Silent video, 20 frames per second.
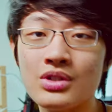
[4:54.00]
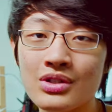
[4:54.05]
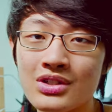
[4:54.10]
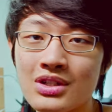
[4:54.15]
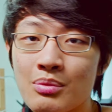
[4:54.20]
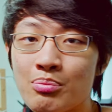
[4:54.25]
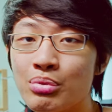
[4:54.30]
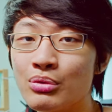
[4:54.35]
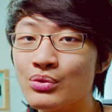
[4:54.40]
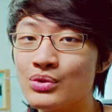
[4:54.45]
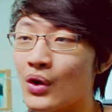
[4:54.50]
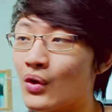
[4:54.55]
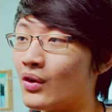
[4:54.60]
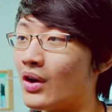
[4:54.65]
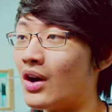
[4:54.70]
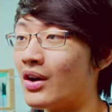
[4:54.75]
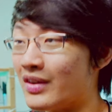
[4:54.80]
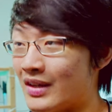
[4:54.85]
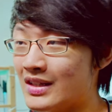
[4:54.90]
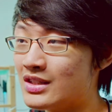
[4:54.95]
这些步骤，
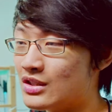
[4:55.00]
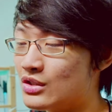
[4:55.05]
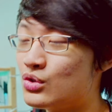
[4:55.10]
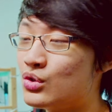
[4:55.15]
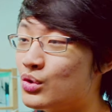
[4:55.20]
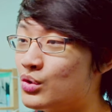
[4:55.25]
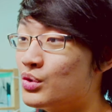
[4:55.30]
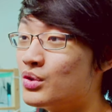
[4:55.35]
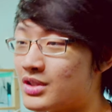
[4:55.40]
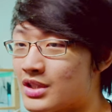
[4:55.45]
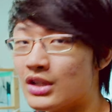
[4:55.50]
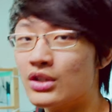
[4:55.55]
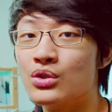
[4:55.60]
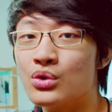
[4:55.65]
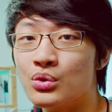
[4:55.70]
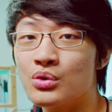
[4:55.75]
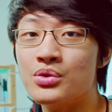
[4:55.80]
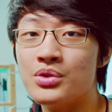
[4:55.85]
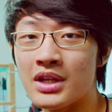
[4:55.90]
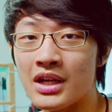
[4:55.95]
然后一直去深
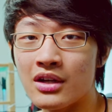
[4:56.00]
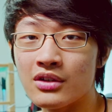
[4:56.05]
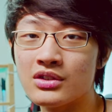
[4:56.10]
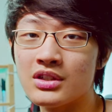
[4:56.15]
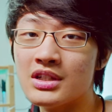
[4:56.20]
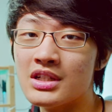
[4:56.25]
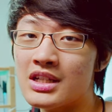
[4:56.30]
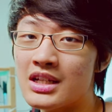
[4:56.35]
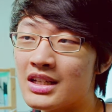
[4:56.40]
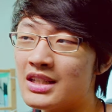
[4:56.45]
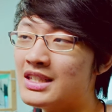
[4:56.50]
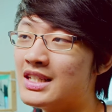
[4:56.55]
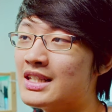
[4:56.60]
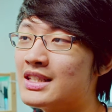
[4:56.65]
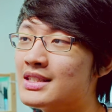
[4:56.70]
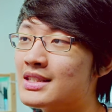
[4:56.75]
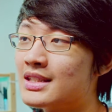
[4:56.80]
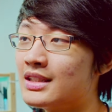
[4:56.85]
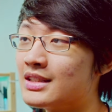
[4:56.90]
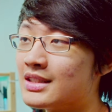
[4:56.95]
入调整你的
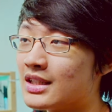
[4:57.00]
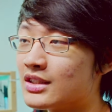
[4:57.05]
颜色。